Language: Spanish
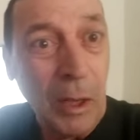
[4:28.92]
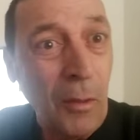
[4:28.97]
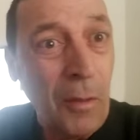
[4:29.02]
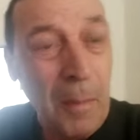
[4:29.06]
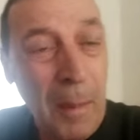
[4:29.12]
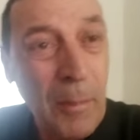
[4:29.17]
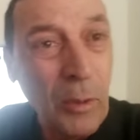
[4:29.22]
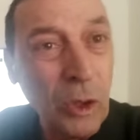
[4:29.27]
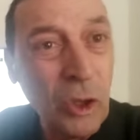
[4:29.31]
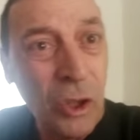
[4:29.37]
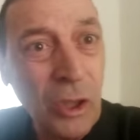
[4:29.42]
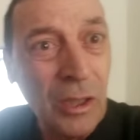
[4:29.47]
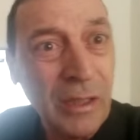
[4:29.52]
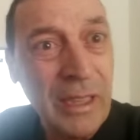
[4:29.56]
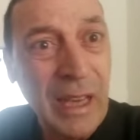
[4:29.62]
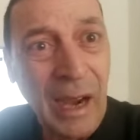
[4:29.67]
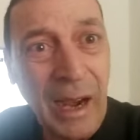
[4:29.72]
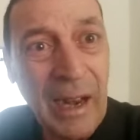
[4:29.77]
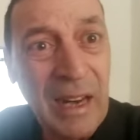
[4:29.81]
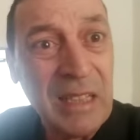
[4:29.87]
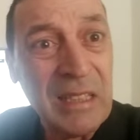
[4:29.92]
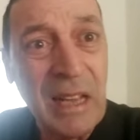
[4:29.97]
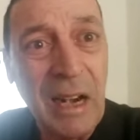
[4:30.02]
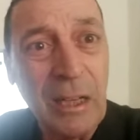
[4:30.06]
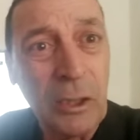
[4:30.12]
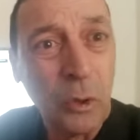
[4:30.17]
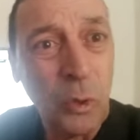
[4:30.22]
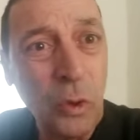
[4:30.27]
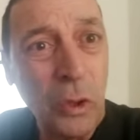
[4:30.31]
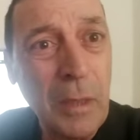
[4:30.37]
pero debemos llegar
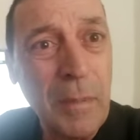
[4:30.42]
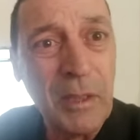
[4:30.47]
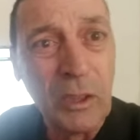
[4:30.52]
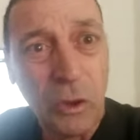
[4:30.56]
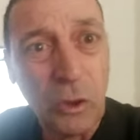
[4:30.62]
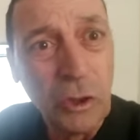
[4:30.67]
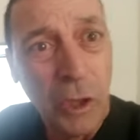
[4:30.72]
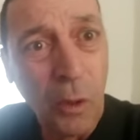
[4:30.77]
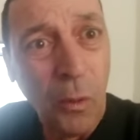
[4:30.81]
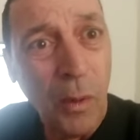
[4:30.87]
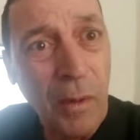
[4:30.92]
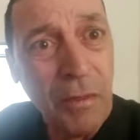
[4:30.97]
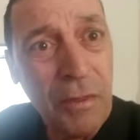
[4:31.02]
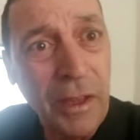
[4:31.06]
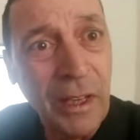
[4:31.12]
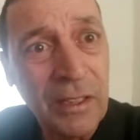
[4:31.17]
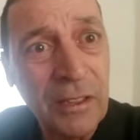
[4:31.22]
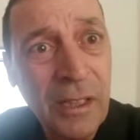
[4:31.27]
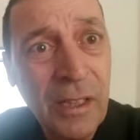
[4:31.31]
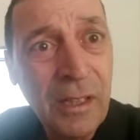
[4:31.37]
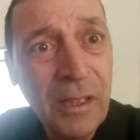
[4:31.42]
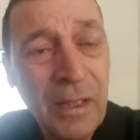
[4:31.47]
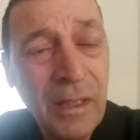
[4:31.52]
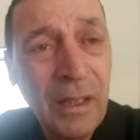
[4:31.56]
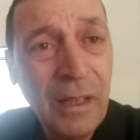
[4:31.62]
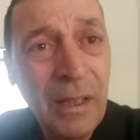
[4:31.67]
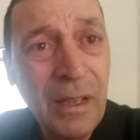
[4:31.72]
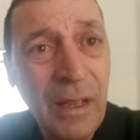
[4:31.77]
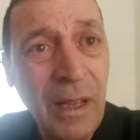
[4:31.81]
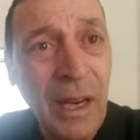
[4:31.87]
hasta las últimas consecuencias
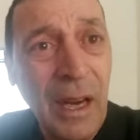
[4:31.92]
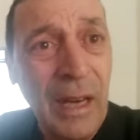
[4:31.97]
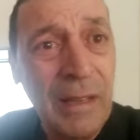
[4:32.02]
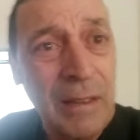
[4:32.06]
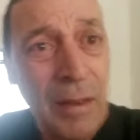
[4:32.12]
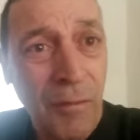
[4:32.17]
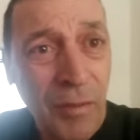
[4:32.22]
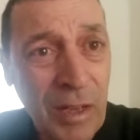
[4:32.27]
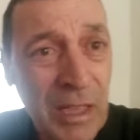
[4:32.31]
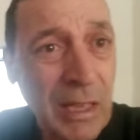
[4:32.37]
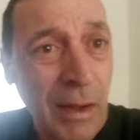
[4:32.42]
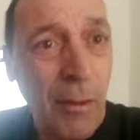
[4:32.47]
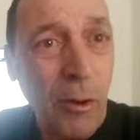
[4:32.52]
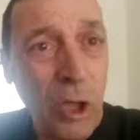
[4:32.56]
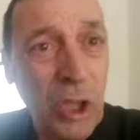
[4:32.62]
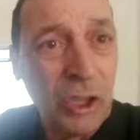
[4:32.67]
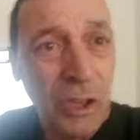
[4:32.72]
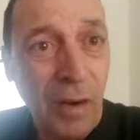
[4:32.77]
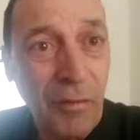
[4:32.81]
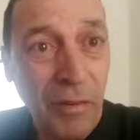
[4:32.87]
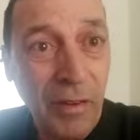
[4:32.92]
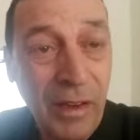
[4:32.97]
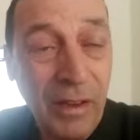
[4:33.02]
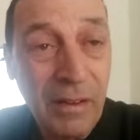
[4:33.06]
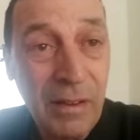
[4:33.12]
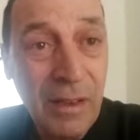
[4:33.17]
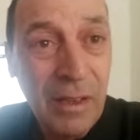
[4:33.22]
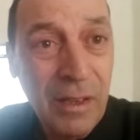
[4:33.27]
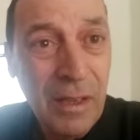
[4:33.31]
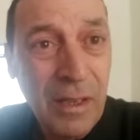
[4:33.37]
en defensa de nuestra
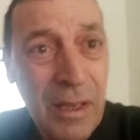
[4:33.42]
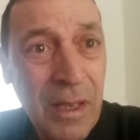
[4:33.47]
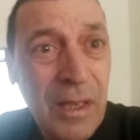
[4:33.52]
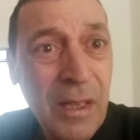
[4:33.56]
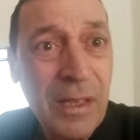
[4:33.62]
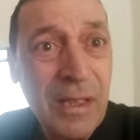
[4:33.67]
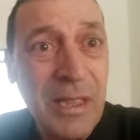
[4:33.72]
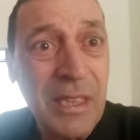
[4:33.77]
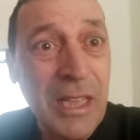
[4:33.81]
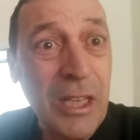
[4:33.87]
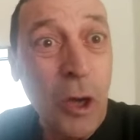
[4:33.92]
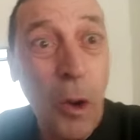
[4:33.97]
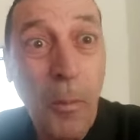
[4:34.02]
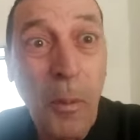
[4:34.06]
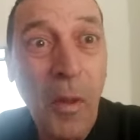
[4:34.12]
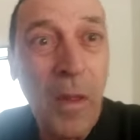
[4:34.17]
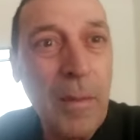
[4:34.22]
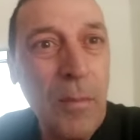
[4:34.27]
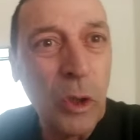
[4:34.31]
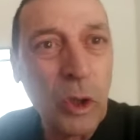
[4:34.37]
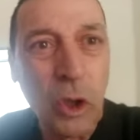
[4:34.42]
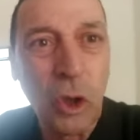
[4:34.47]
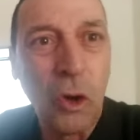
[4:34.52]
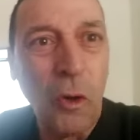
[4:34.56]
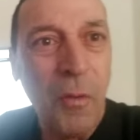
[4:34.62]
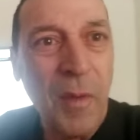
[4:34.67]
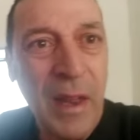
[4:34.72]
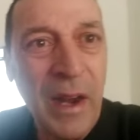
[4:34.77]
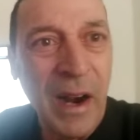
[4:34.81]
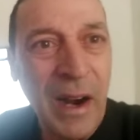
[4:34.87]
fe. Si no podemos
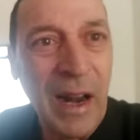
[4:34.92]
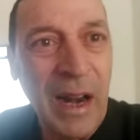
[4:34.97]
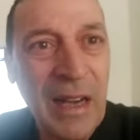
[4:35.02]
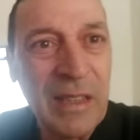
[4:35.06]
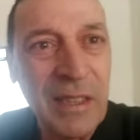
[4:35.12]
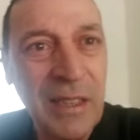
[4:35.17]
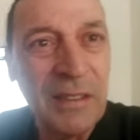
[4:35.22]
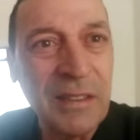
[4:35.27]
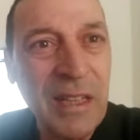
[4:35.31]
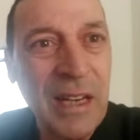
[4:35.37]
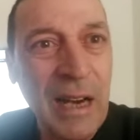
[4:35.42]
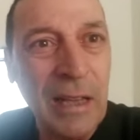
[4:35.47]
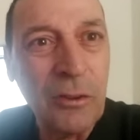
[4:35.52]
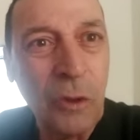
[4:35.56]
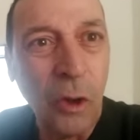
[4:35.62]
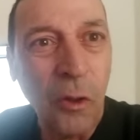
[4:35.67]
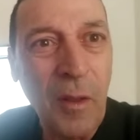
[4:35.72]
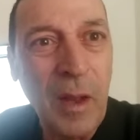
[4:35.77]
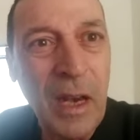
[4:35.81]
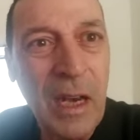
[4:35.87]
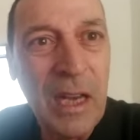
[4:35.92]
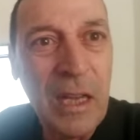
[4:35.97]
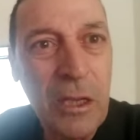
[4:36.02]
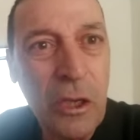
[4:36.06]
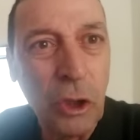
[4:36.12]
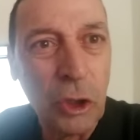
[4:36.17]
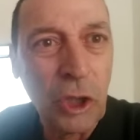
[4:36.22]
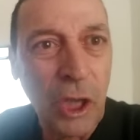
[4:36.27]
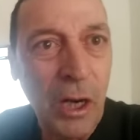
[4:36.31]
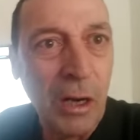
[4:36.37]
condenar el asesinato de
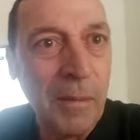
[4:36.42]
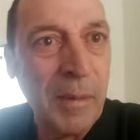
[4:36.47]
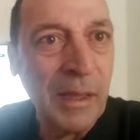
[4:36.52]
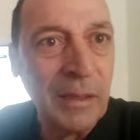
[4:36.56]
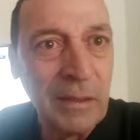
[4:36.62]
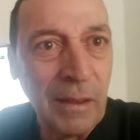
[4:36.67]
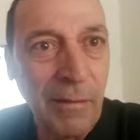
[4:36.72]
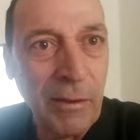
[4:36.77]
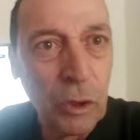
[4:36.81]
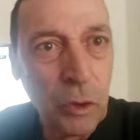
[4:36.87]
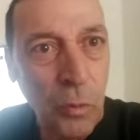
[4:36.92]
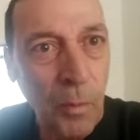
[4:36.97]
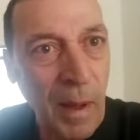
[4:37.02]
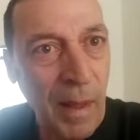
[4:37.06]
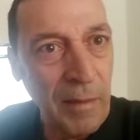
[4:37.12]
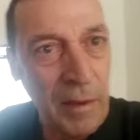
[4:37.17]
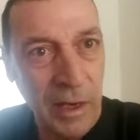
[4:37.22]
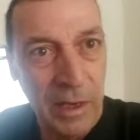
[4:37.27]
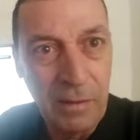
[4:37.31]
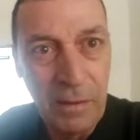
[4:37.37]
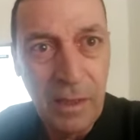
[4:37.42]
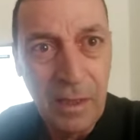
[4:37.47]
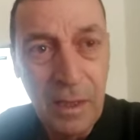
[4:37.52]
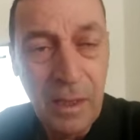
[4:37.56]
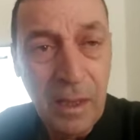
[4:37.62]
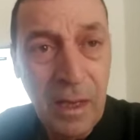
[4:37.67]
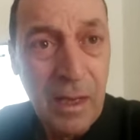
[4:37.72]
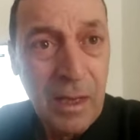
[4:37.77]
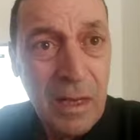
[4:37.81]
niños en el vientre de su madre,